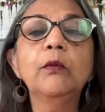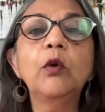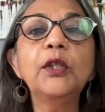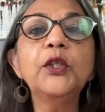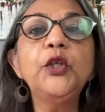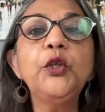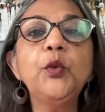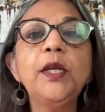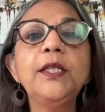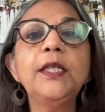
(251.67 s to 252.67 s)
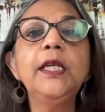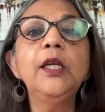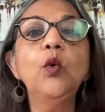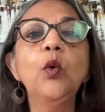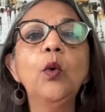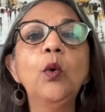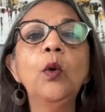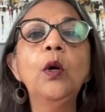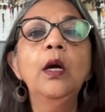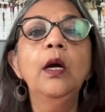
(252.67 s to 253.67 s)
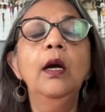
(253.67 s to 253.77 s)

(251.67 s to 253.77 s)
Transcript: कॉन्स्टिट्युएंसी को